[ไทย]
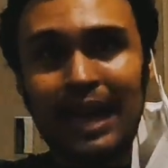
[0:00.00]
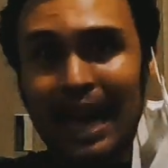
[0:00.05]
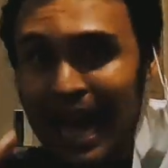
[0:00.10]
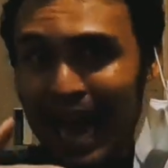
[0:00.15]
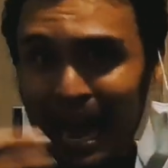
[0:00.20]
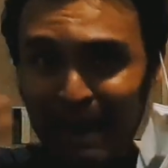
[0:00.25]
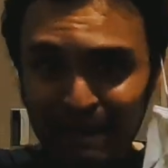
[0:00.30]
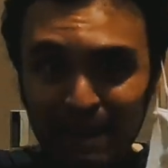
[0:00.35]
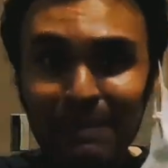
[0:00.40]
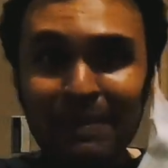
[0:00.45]

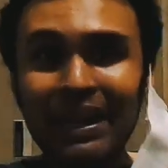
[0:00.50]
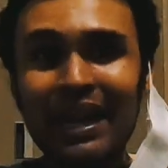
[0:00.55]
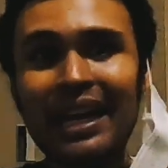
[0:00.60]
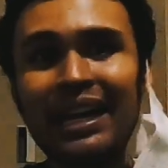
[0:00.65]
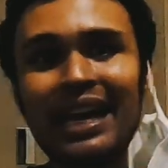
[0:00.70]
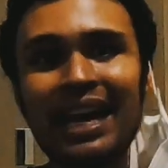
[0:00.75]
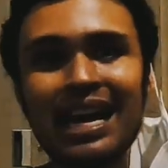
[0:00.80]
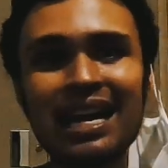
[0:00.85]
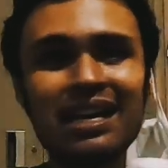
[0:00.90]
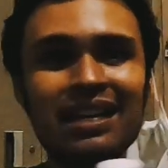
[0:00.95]
ขาดไปเหมือนกั
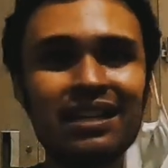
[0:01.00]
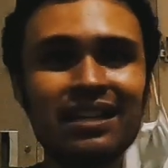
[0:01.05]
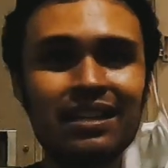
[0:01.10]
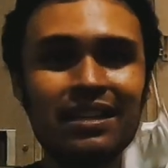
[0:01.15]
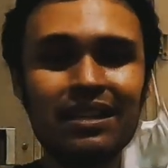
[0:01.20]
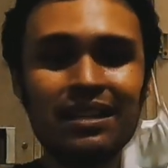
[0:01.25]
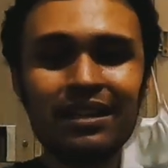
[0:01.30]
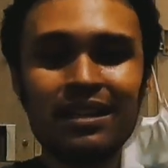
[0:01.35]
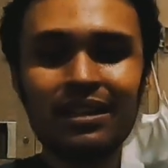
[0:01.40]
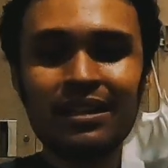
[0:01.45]
นนะ
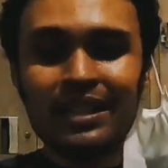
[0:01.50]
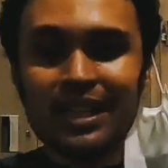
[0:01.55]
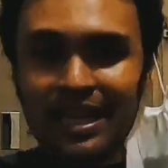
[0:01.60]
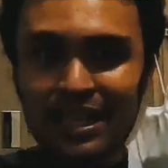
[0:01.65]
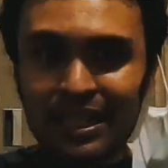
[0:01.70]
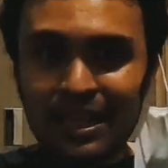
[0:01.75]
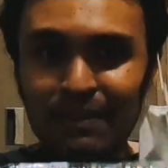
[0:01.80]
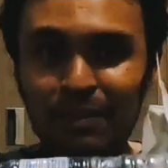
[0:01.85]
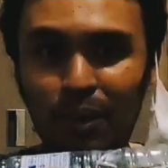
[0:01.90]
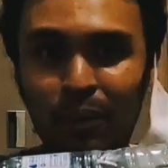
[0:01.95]
นี่
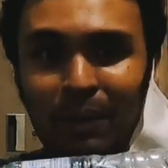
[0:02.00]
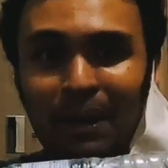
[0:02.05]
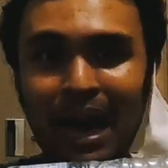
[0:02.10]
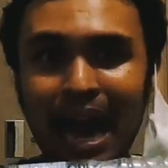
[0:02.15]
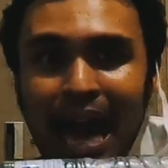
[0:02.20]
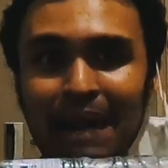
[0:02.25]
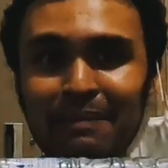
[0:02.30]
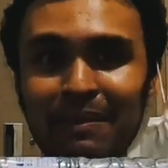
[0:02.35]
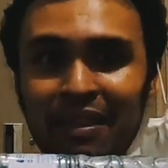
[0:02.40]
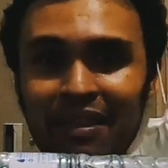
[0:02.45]
คือผม
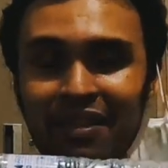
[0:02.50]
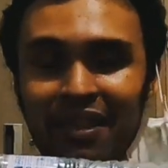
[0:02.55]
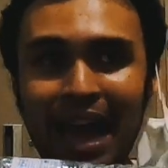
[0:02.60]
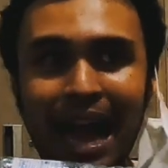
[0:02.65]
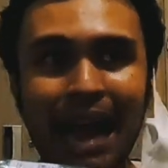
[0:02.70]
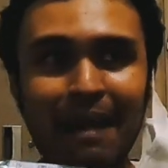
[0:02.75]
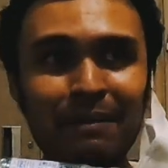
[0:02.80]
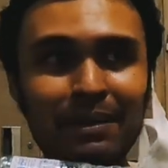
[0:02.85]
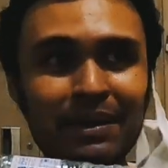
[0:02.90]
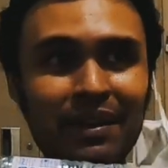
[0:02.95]
ขาดไป
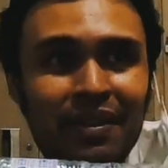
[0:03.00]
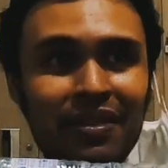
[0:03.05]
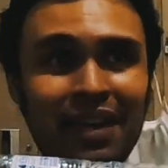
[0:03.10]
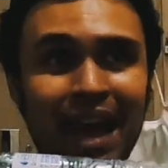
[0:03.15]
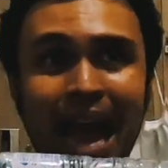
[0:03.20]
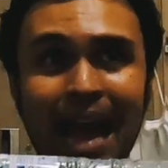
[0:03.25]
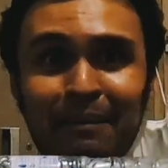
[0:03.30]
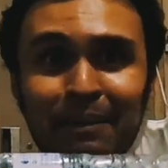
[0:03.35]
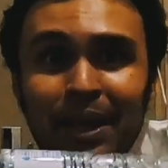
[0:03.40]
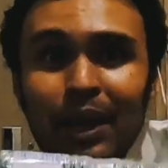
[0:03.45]
สาม
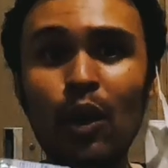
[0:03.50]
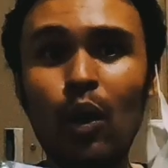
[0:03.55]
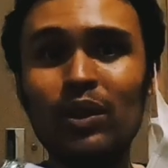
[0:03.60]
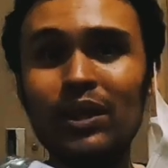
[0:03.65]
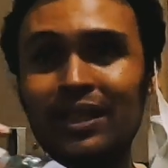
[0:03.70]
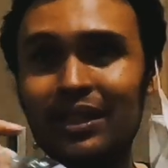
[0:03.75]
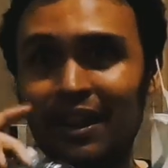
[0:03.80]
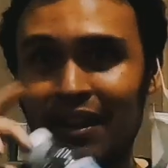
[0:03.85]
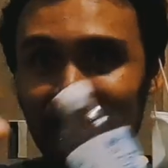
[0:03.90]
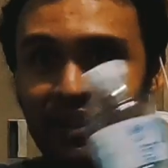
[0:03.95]
สามกิโล
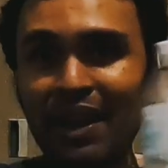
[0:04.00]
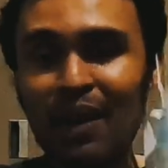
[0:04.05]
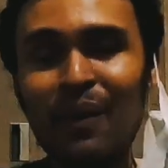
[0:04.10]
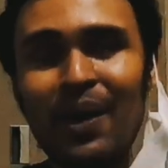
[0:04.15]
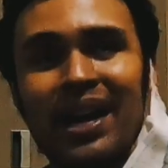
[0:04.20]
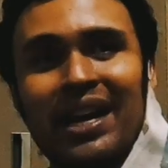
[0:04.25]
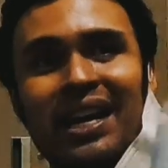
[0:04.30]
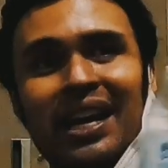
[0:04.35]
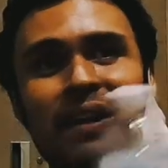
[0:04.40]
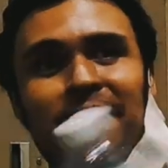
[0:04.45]
จะถึงเซ
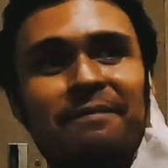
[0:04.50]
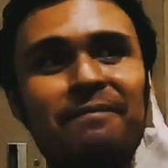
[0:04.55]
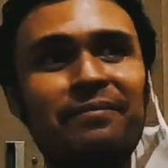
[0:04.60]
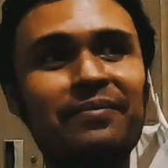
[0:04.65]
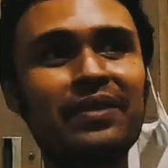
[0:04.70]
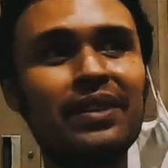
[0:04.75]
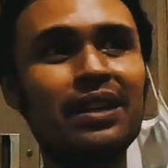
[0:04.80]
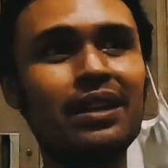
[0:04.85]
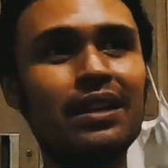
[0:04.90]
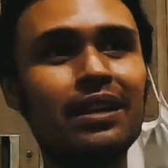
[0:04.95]
เว่นอะ
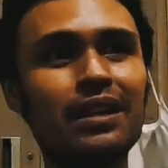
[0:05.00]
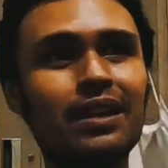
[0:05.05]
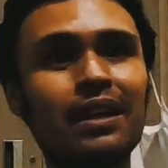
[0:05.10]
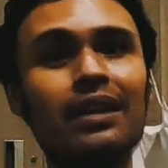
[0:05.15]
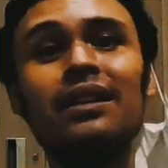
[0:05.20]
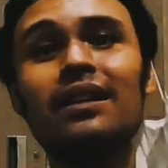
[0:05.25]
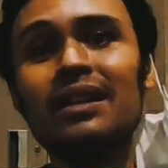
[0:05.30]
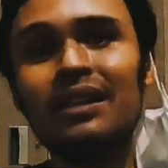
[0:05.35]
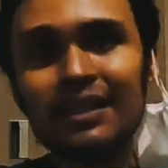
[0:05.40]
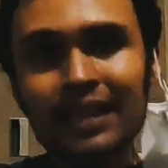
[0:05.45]

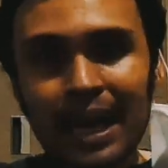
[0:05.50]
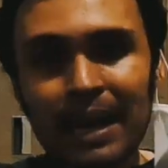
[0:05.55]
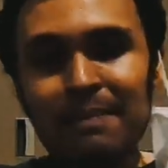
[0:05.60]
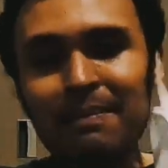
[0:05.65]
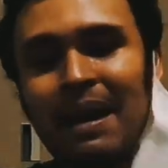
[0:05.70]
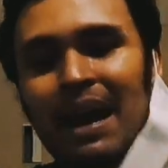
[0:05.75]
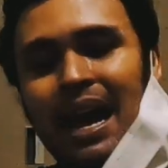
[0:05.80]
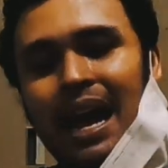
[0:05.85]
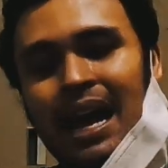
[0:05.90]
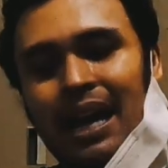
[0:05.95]
ตื่นเต้น
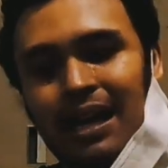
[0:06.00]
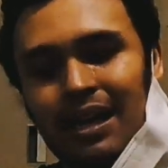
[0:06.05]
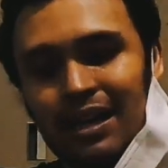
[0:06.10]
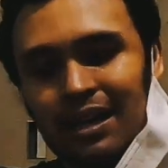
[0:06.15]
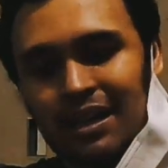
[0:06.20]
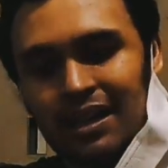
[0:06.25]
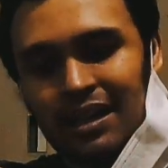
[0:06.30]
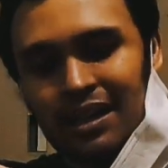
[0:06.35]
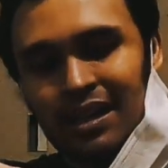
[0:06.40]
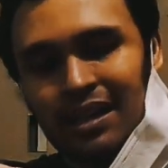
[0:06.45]
มาก
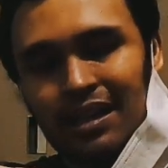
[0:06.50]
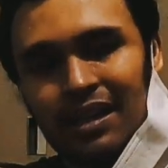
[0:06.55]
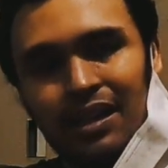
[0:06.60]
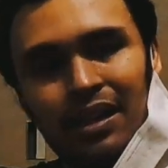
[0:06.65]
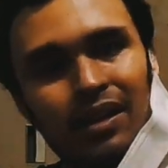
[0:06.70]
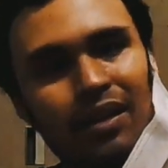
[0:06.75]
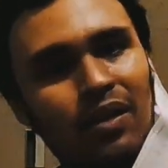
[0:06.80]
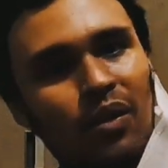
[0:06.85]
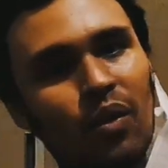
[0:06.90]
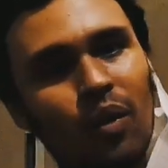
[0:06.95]

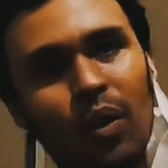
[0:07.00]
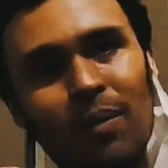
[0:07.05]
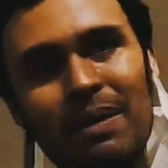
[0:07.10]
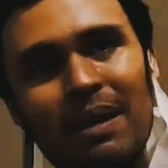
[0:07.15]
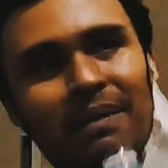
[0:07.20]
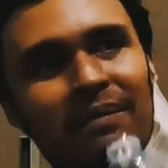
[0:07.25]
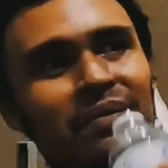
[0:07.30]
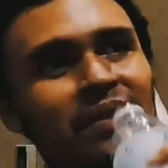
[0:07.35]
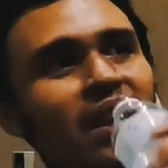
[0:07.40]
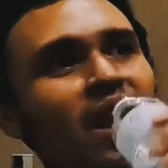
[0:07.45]
โอ้
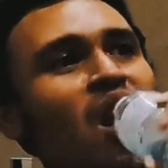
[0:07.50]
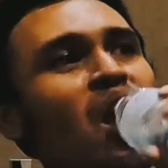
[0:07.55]
แบบ